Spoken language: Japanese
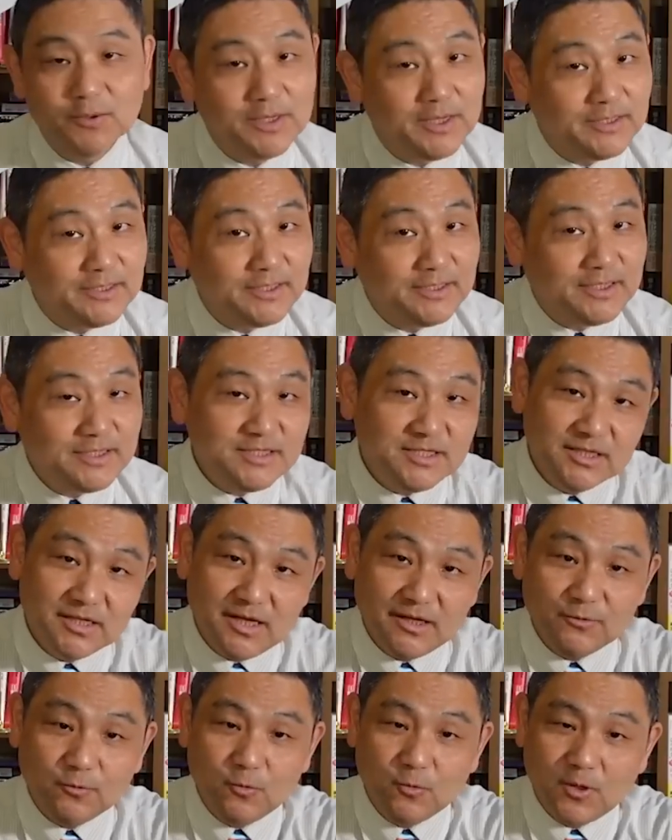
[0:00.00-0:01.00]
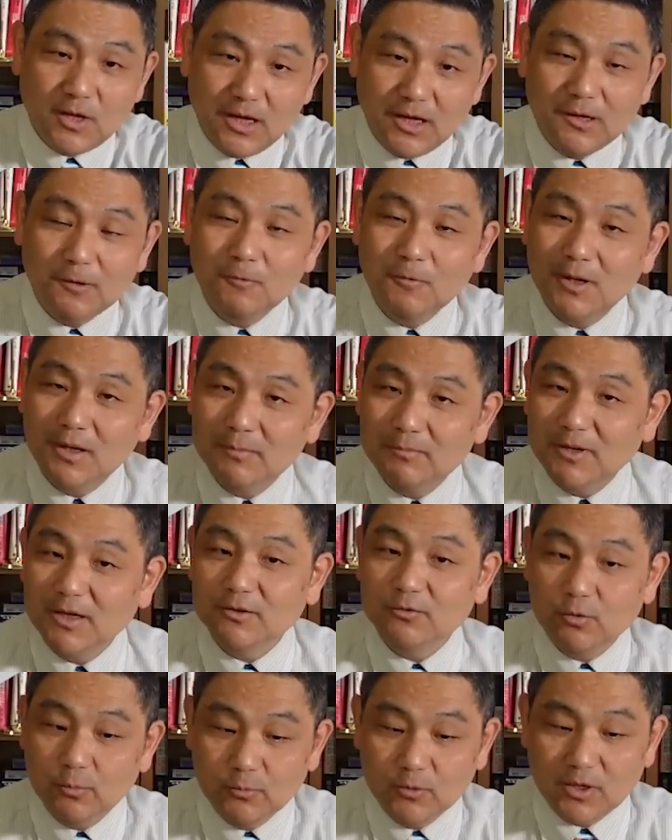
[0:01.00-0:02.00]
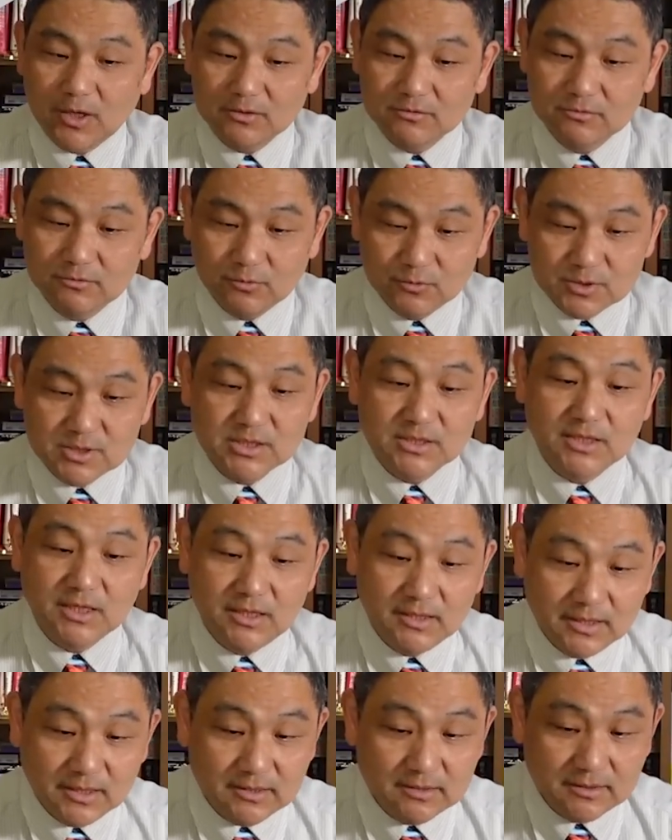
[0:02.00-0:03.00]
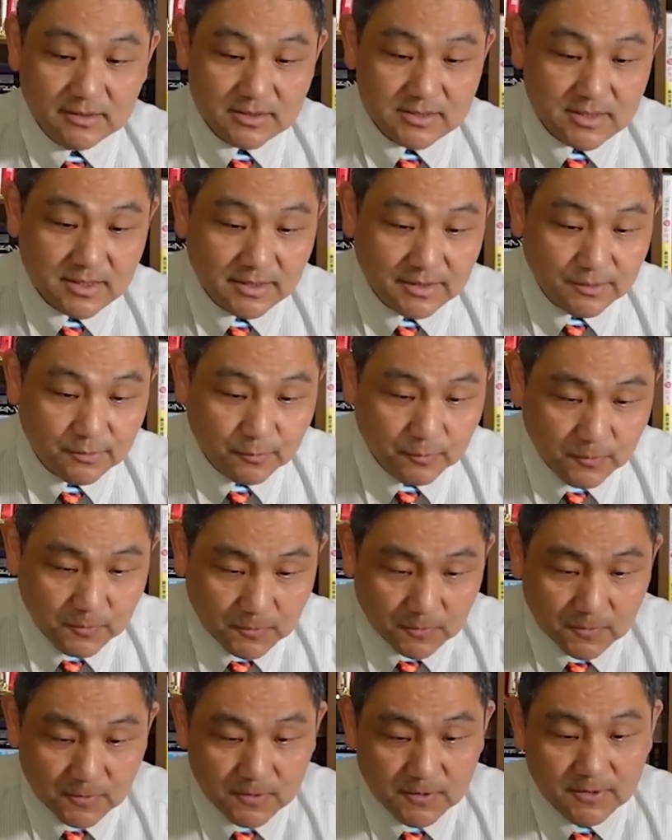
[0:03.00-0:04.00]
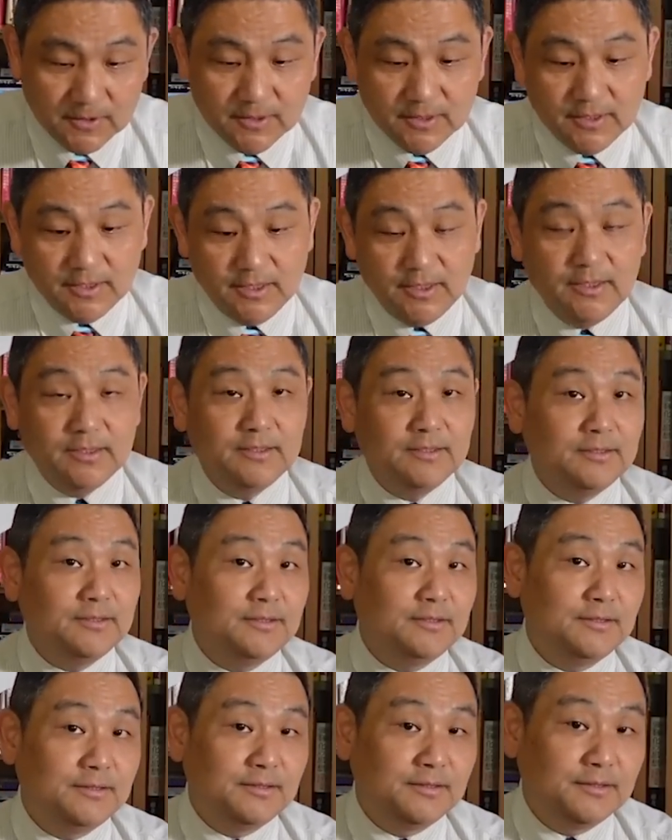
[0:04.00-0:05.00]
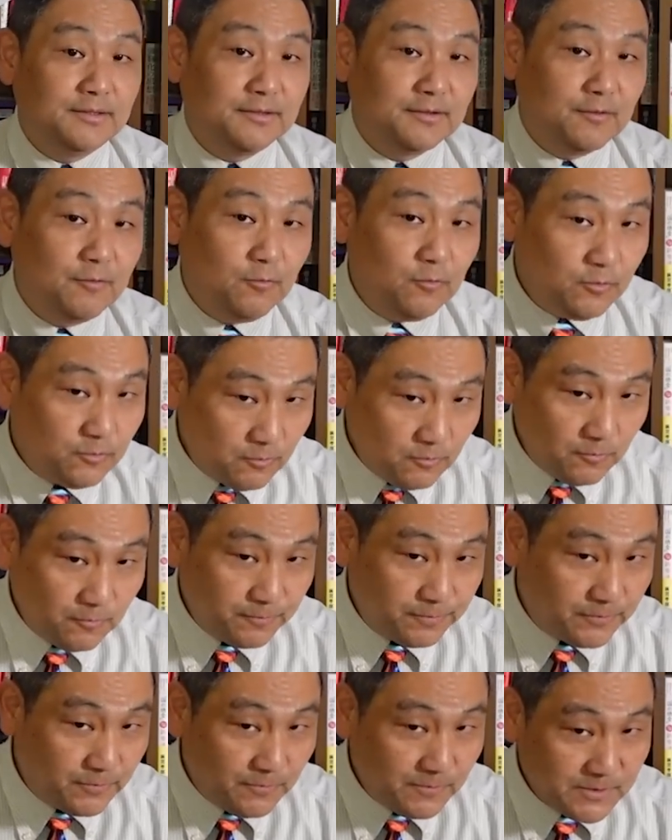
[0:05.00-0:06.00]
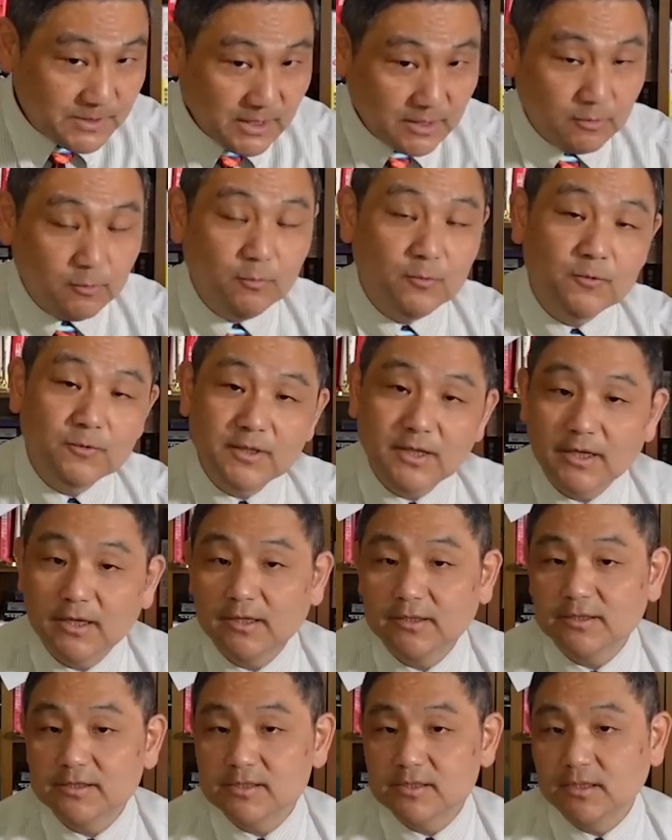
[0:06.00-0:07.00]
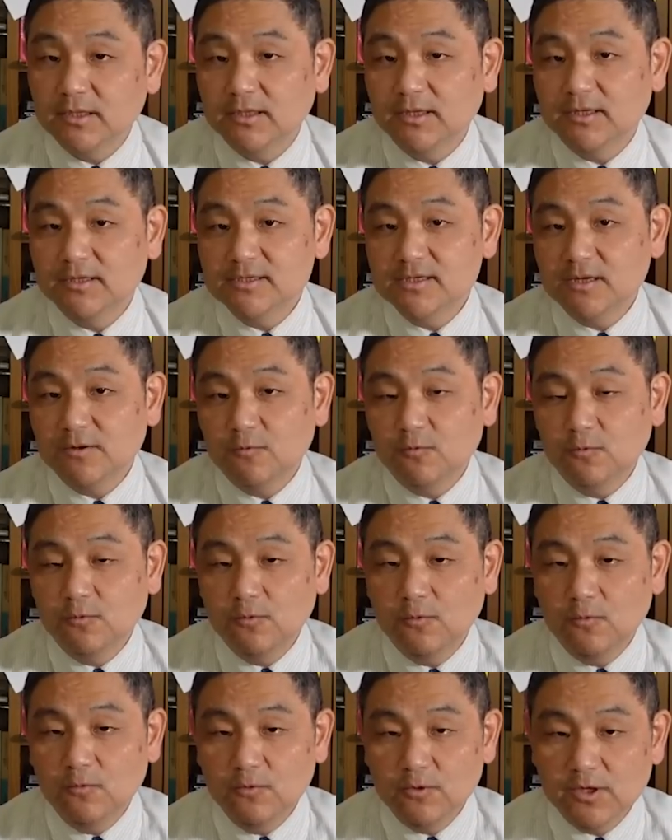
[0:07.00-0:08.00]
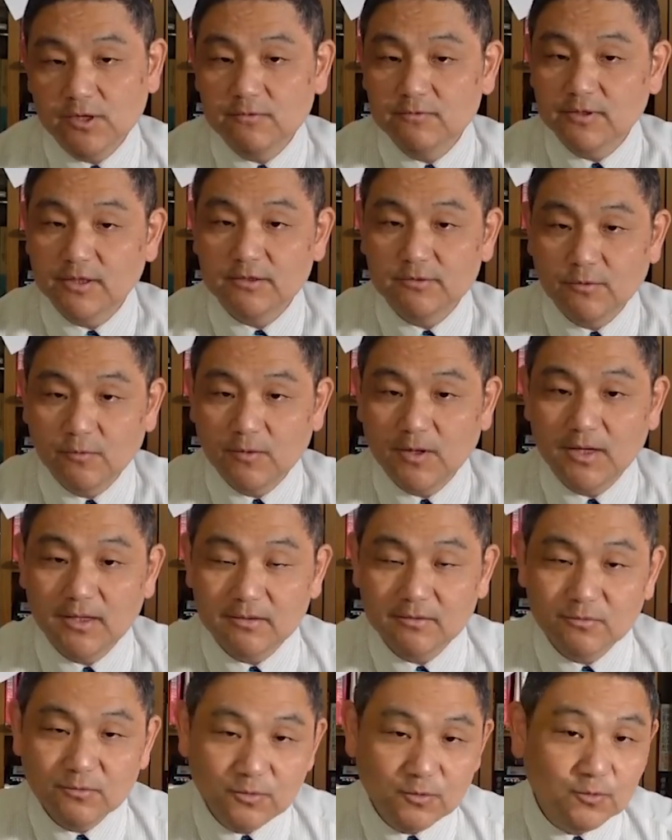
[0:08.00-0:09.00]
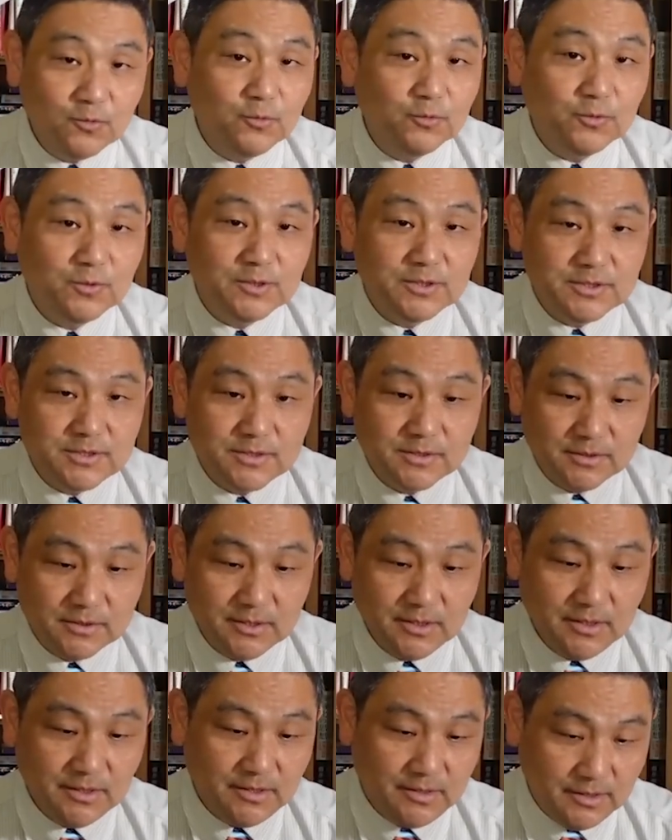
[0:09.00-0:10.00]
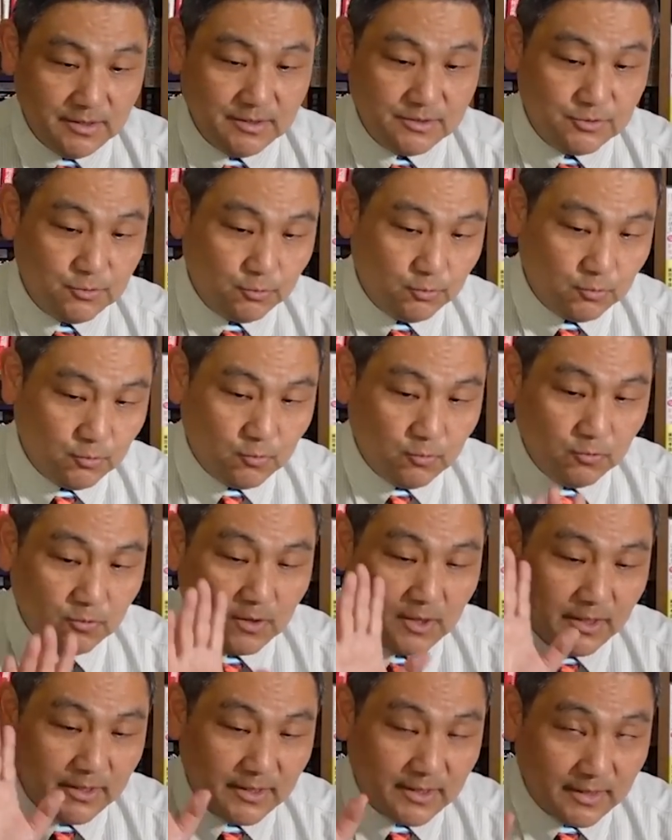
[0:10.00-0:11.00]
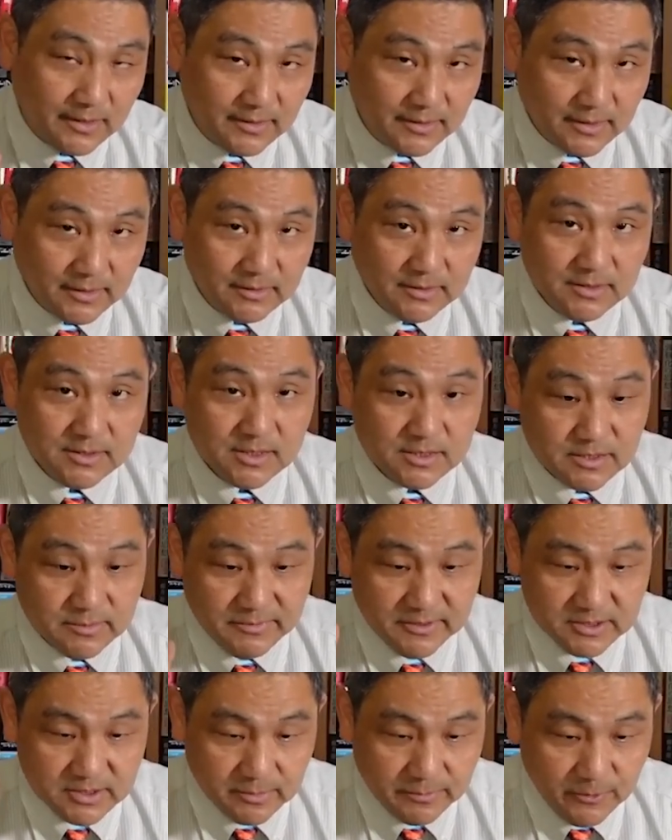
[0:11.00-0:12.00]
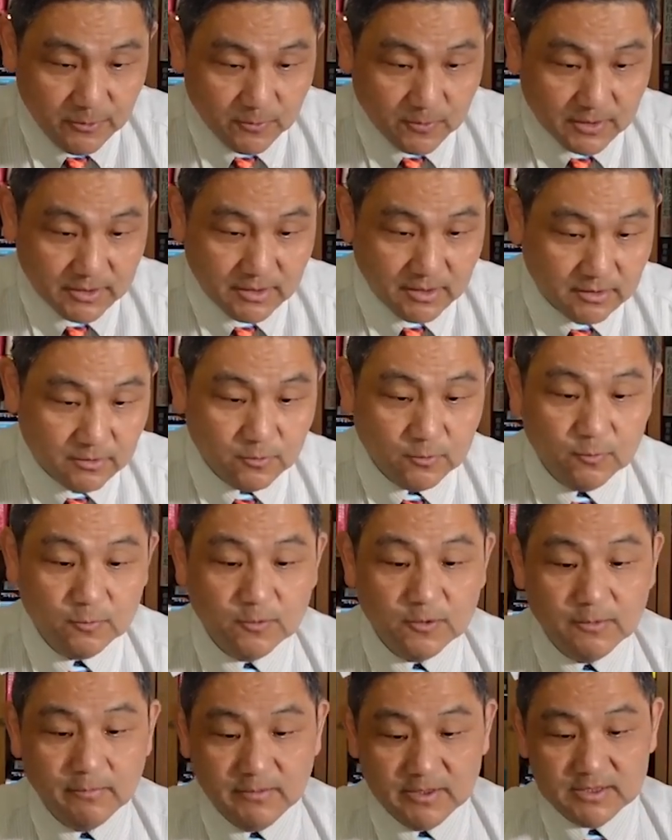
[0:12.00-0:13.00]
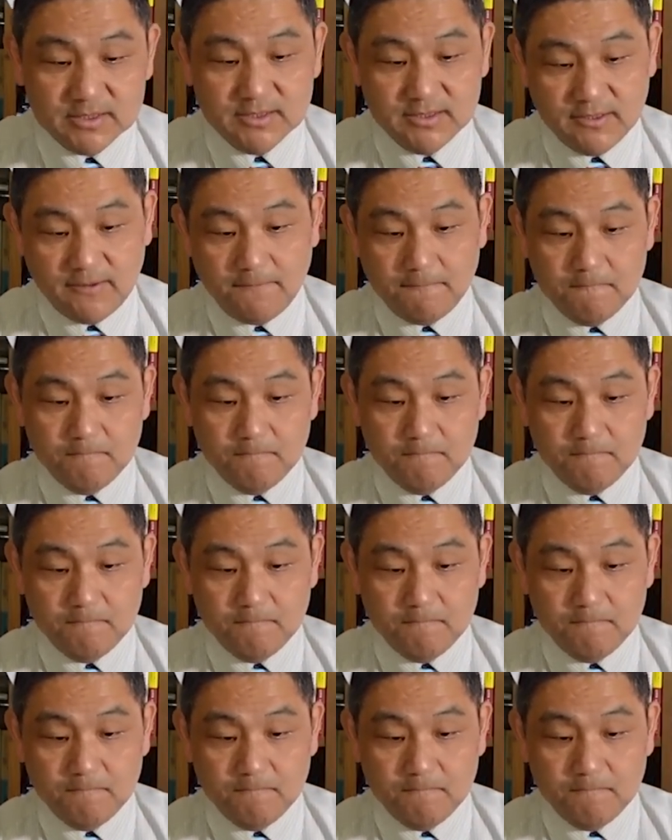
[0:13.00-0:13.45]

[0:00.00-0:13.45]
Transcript: れが正しいかどうかはともかくとしてなんですけれども、この不動産の問題がですね、なぜ大きくなるのかということについて、ちょっと今回簡単に説明してみようかなと思います。